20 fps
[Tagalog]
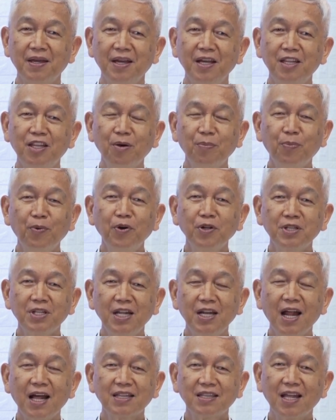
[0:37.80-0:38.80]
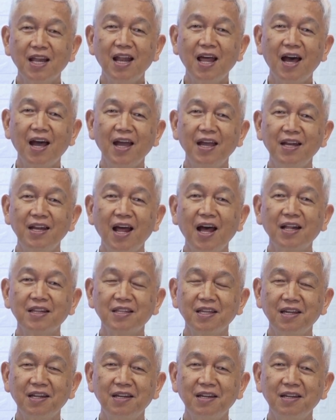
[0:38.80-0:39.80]
Ito pong tinatalakay
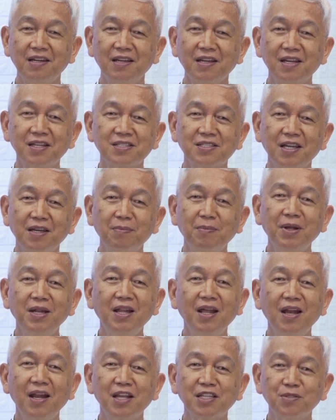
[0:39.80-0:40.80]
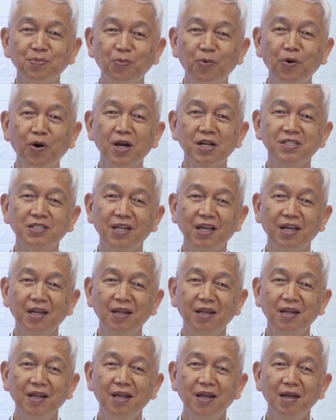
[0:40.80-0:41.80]
natin kasi madalas po
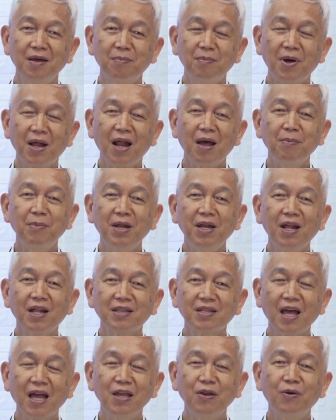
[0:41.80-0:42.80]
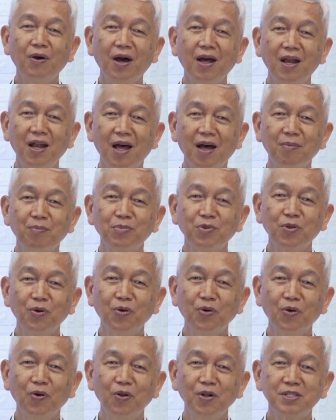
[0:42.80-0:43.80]
kasi marami na tayong alam
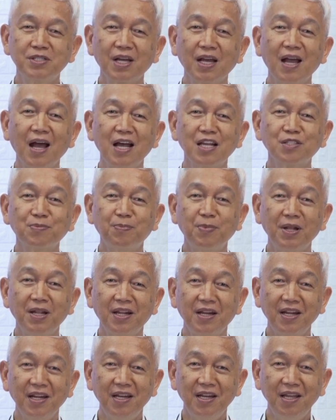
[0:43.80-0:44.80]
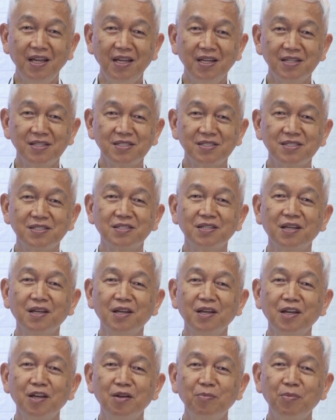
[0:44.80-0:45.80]
tungkol sa gospel readings.
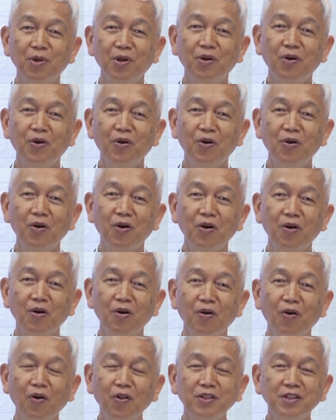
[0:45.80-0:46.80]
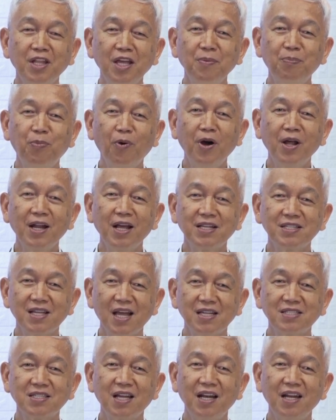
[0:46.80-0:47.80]
Pero konti po ang
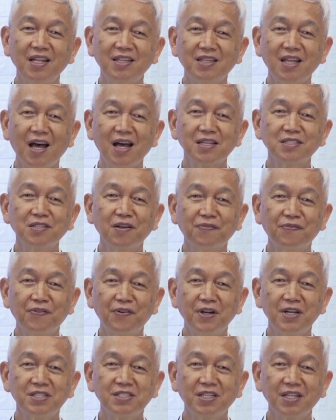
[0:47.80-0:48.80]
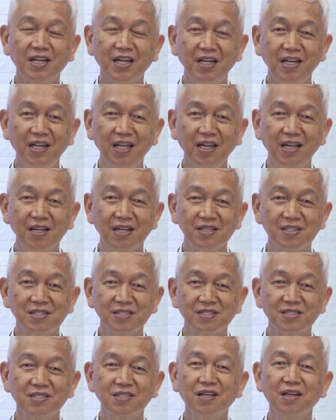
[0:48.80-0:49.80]
nagsasalita sa first
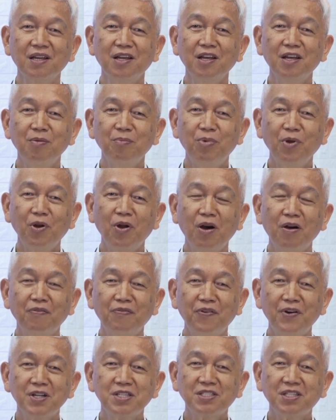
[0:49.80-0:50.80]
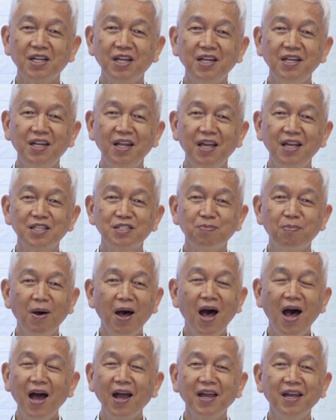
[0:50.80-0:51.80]
readings. Pero ang first readings,
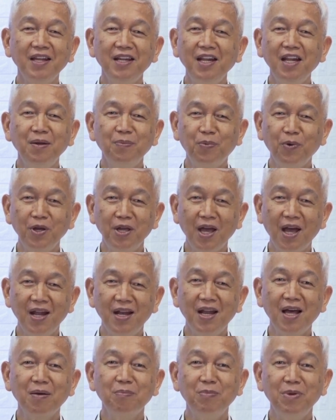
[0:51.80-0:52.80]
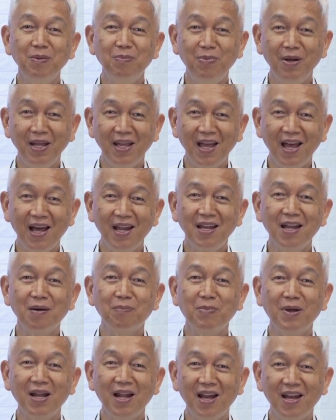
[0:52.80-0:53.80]
bahagi din po yan ng Biblia ng
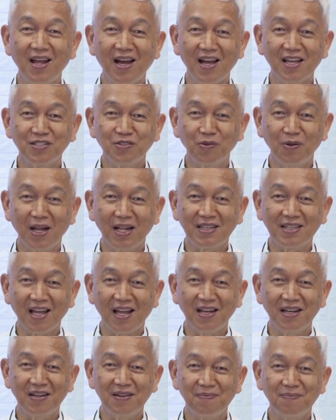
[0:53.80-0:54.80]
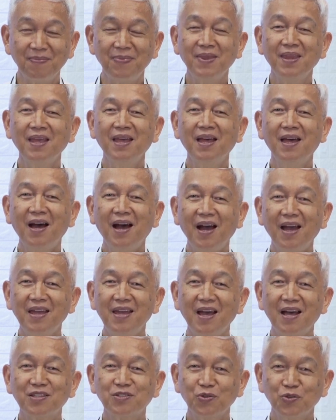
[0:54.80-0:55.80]
banal na kasulatan.
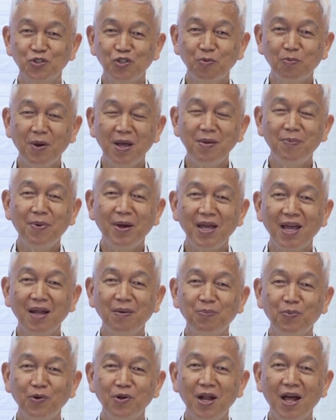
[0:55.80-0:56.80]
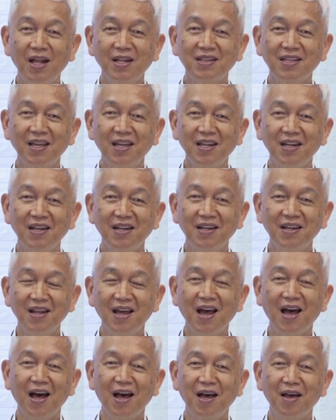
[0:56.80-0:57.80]
Kaya susubaybayan po natin
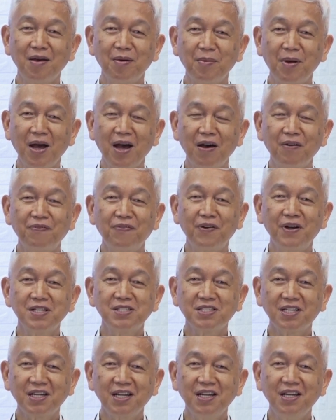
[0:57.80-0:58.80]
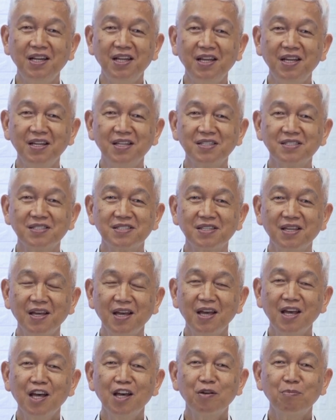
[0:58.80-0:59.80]
ang mga first readings,
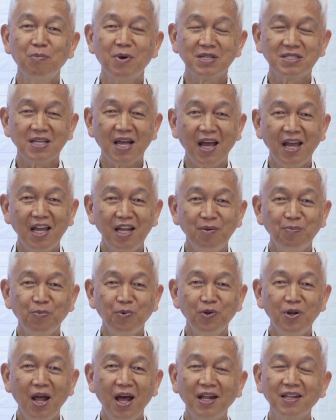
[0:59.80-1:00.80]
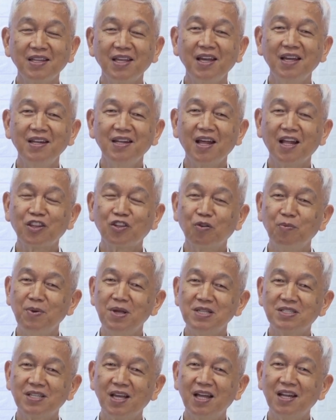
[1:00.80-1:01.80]
basahin po natin at
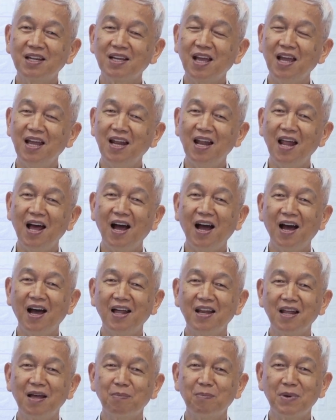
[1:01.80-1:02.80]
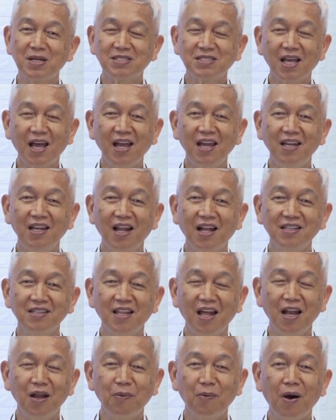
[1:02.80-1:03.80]
kuminsan kailangan ng basahin ng
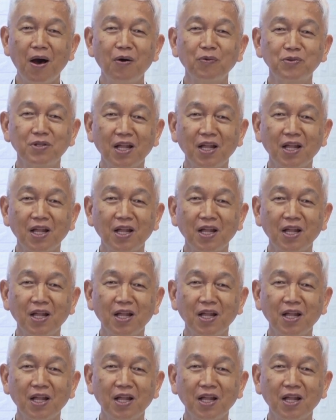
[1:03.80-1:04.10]
dalawa o